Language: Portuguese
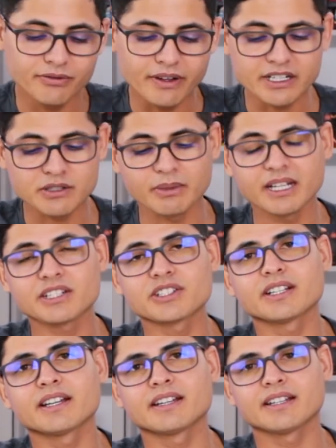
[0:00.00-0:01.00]

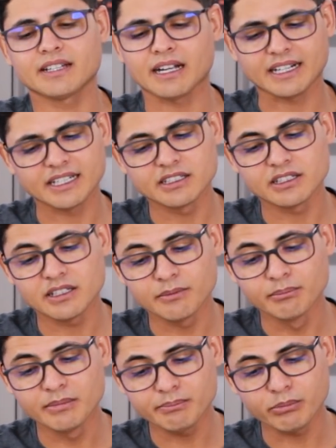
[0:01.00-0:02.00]
Infelizmente, é, acredito que
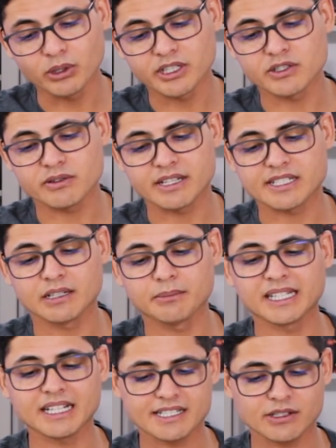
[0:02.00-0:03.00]
por isso, essa
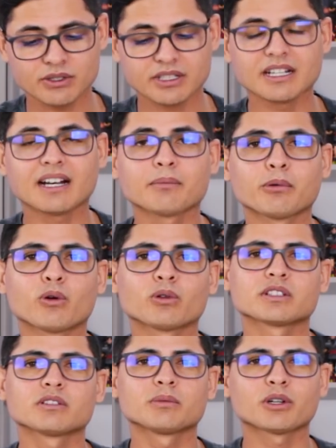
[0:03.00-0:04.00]
limitação se dá por
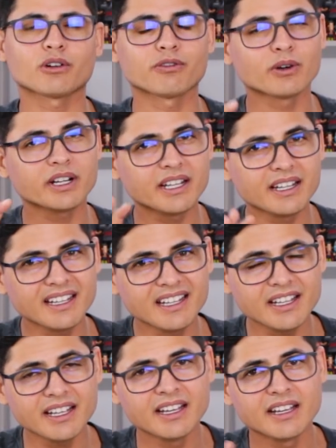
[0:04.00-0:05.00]
conta do microfone
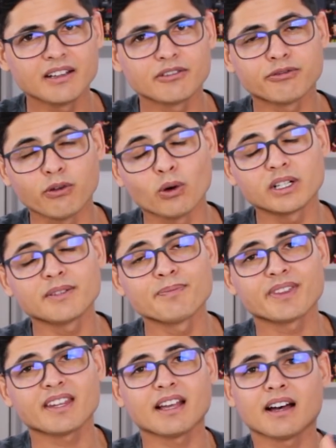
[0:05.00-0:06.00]
e fone.
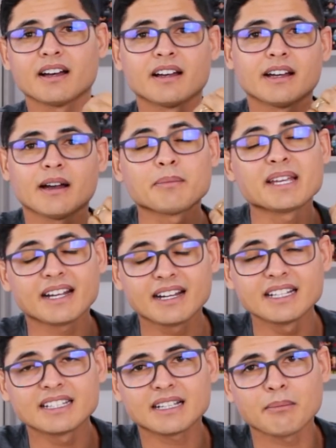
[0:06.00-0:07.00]
É, a minha
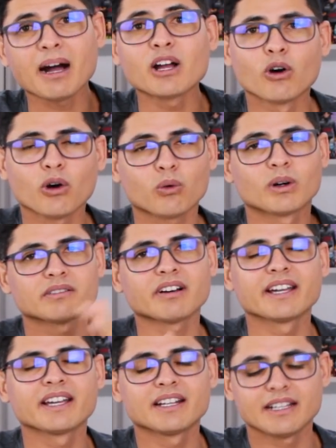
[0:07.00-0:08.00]
crítica maior quanto
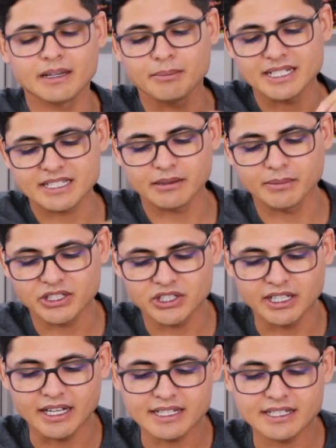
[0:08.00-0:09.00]
a ele é
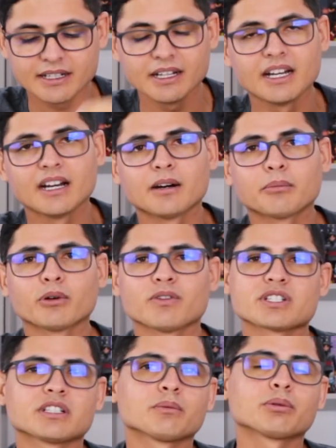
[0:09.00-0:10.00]
basicamente essa por
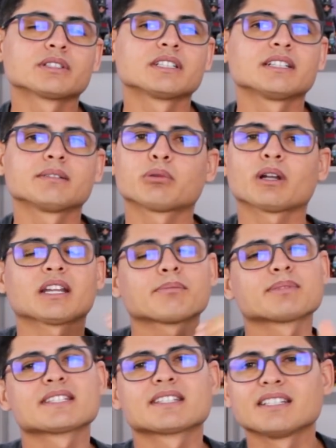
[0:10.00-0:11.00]
você não poder pular na
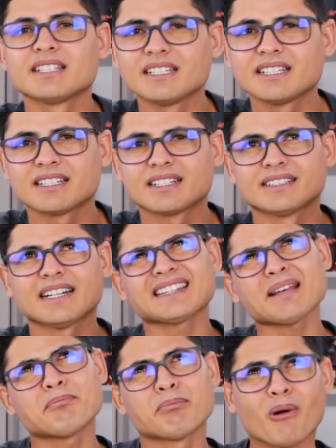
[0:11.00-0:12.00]
piscina.
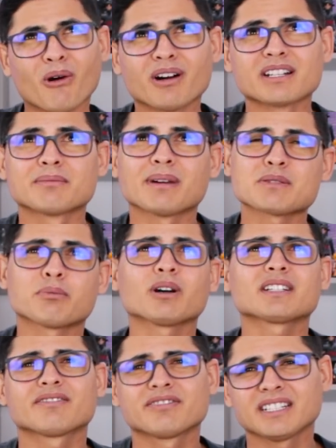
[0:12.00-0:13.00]
Até pode, mas
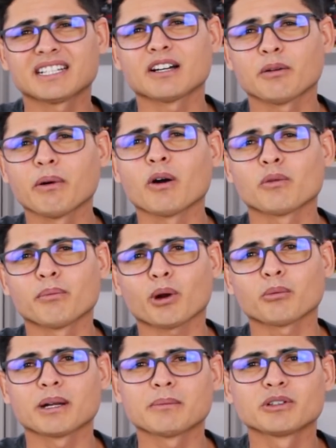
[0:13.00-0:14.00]
pode vir a dar algum
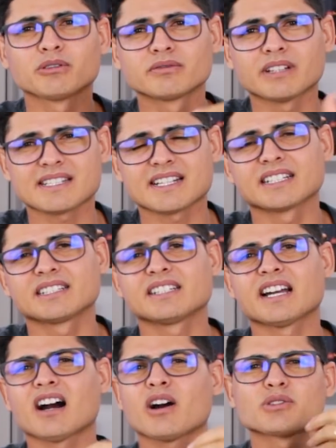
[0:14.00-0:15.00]
problema no, na saída
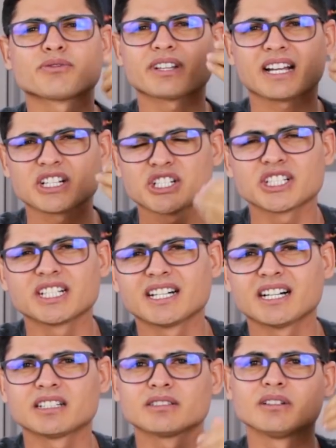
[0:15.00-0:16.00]
de áudio, ficar
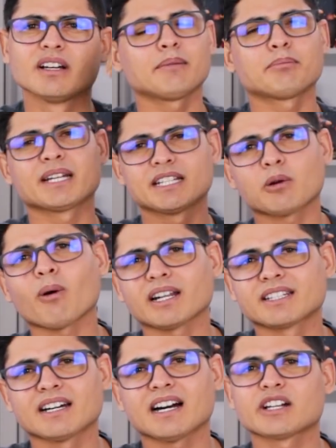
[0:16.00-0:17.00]
chiando, é, perder
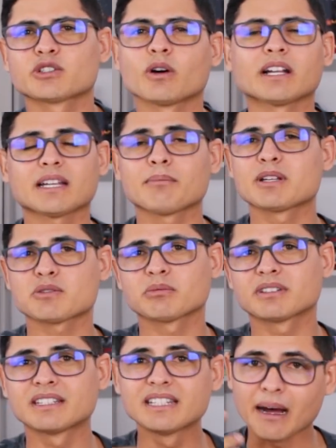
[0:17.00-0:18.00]
qualidade ou até
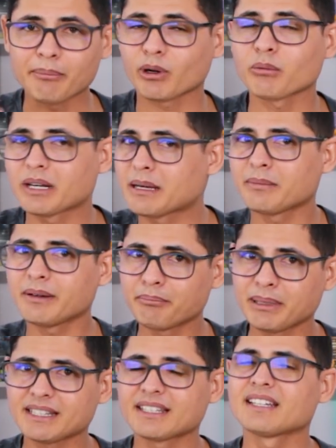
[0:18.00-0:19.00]
mesmo dar problema
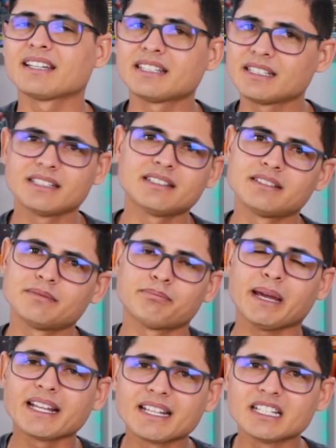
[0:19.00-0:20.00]
PT de, de
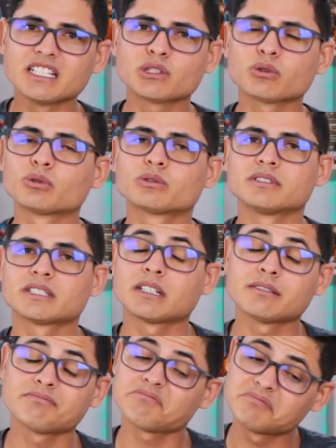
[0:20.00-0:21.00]
perder de tudo. Então